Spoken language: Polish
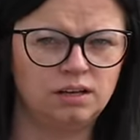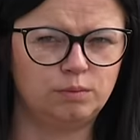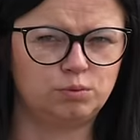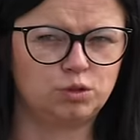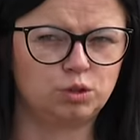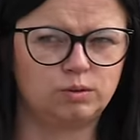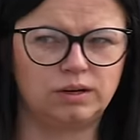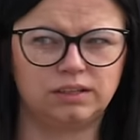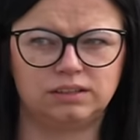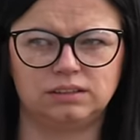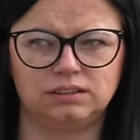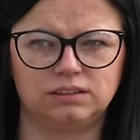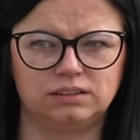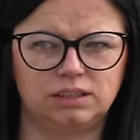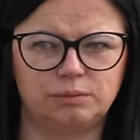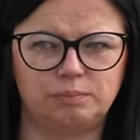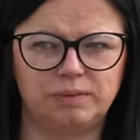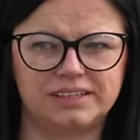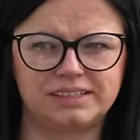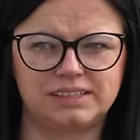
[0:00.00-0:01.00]
na przykład e,
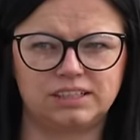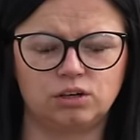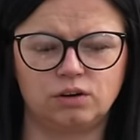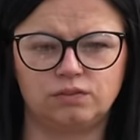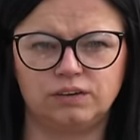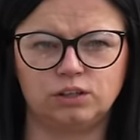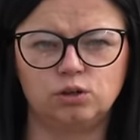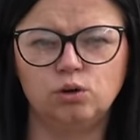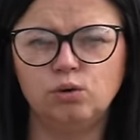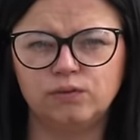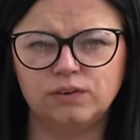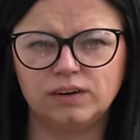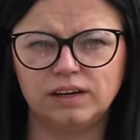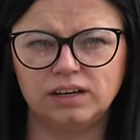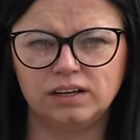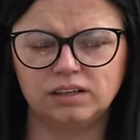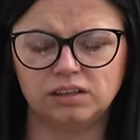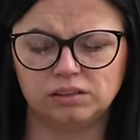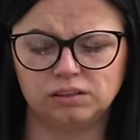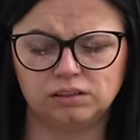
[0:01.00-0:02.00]
te plastikowe
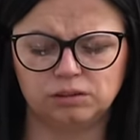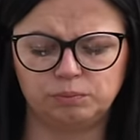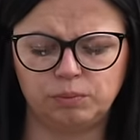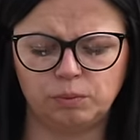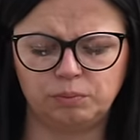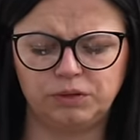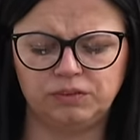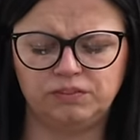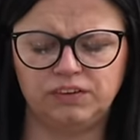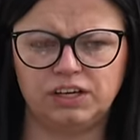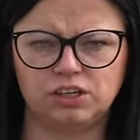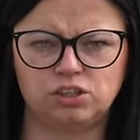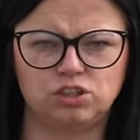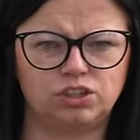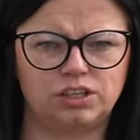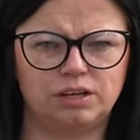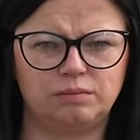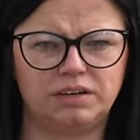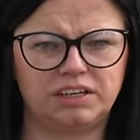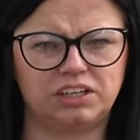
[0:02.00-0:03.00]
kufle e, po piwie,
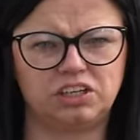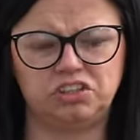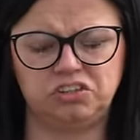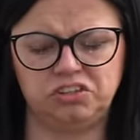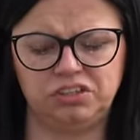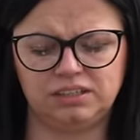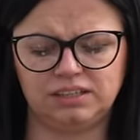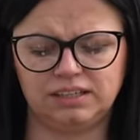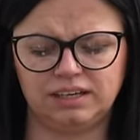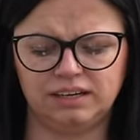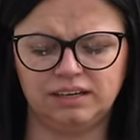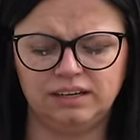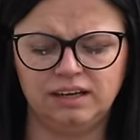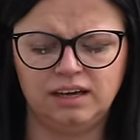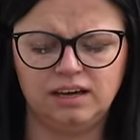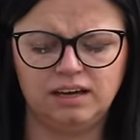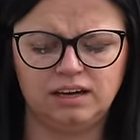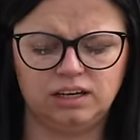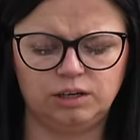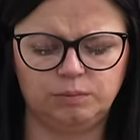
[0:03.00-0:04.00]
czy tam jakieś inne
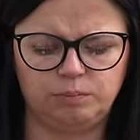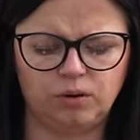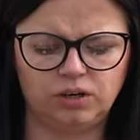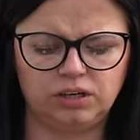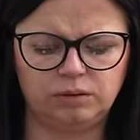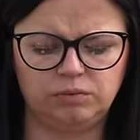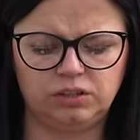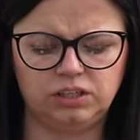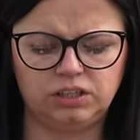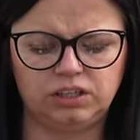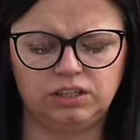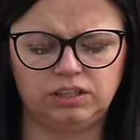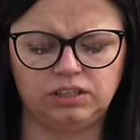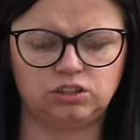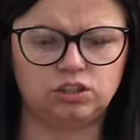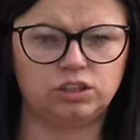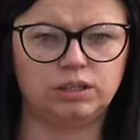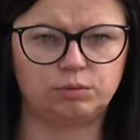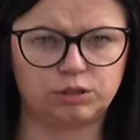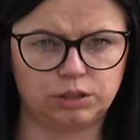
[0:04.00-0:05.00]
e,
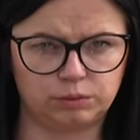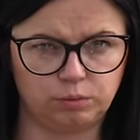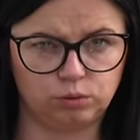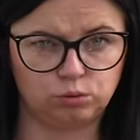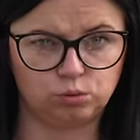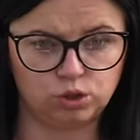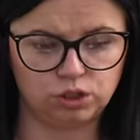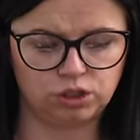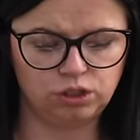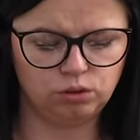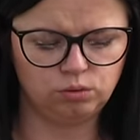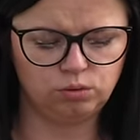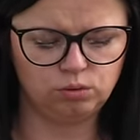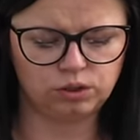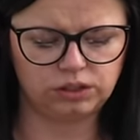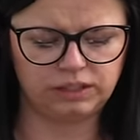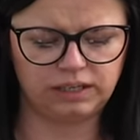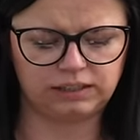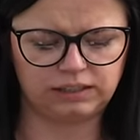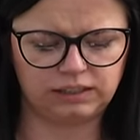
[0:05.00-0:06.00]
pojemniki, czy na przykład po dużych
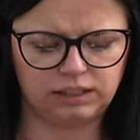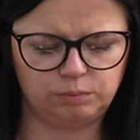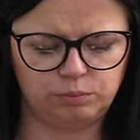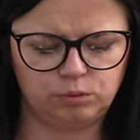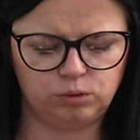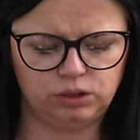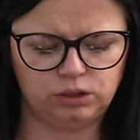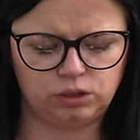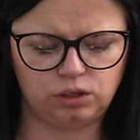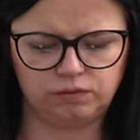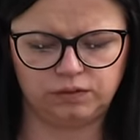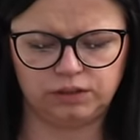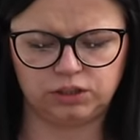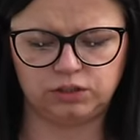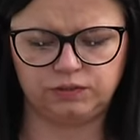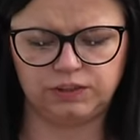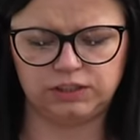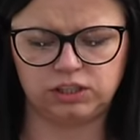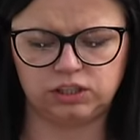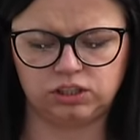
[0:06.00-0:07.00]
jogurtach, takie półlitrowe
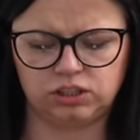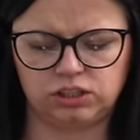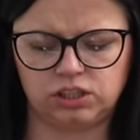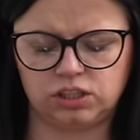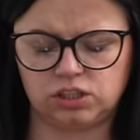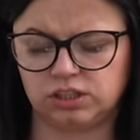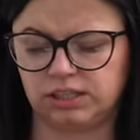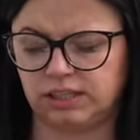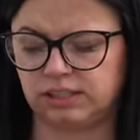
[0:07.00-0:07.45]
świetnie się też